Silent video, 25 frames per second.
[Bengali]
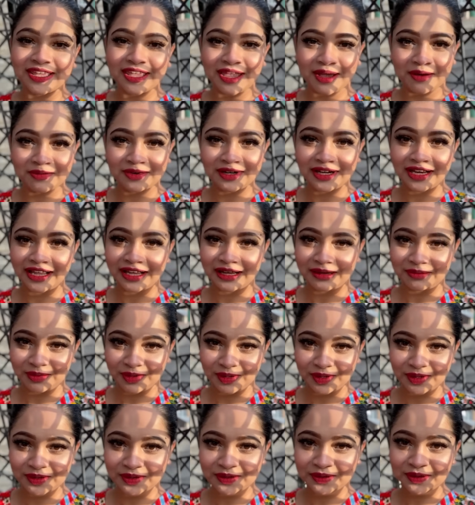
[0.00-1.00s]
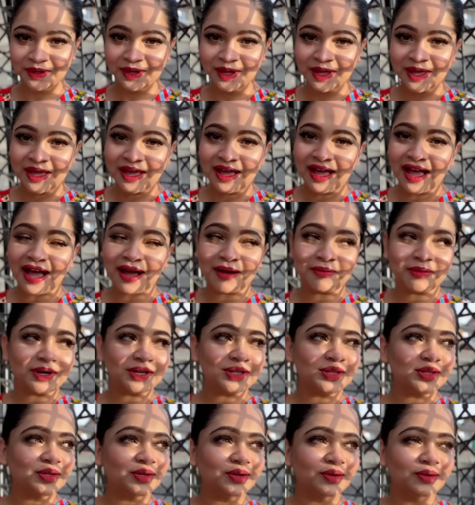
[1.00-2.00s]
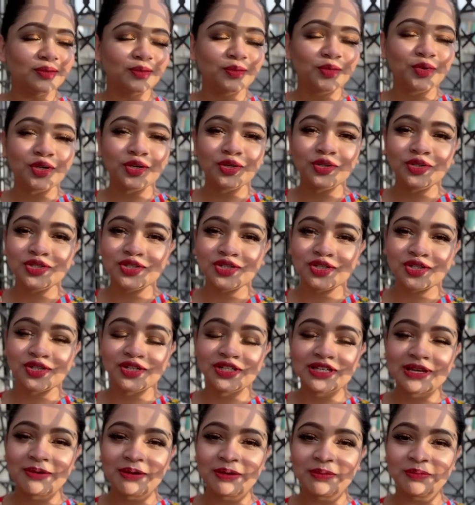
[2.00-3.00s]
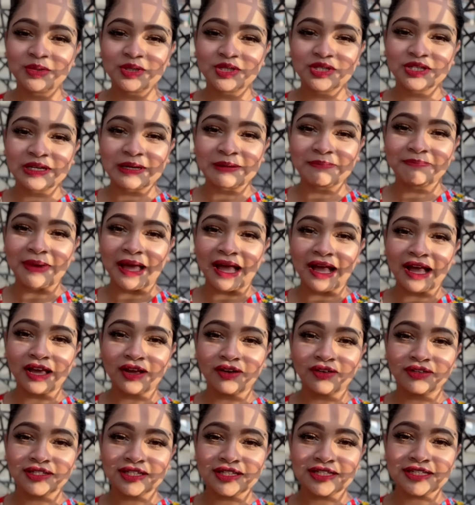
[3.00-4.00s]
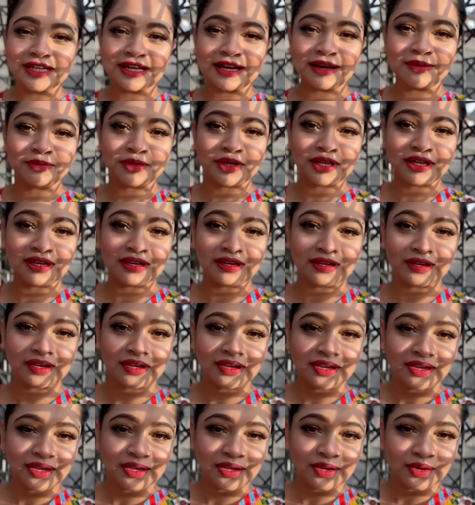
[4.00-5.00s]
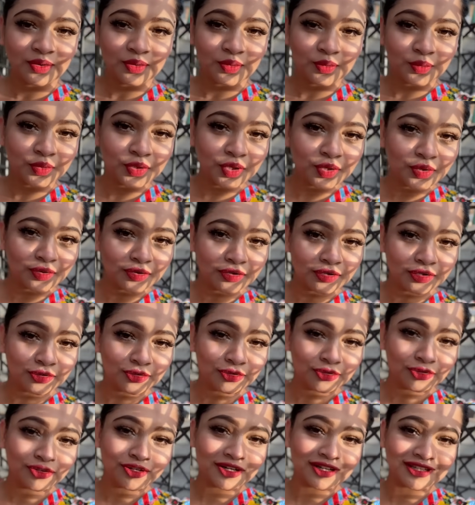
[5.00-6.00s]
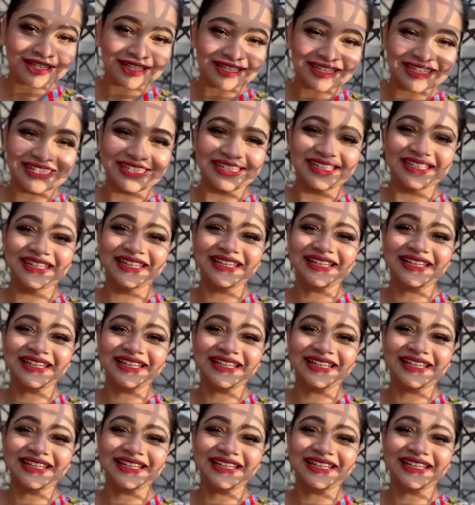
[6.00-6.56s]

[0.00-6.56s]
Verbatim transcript: কেমন লাগে বলো তো আমার তো মনে হচ্ছিল যে আমার পিছনে পাখা গজাচ্ছে আর আমি উড়ে উড়ে উড়ে উড়ে উড়ে যাচ্ছি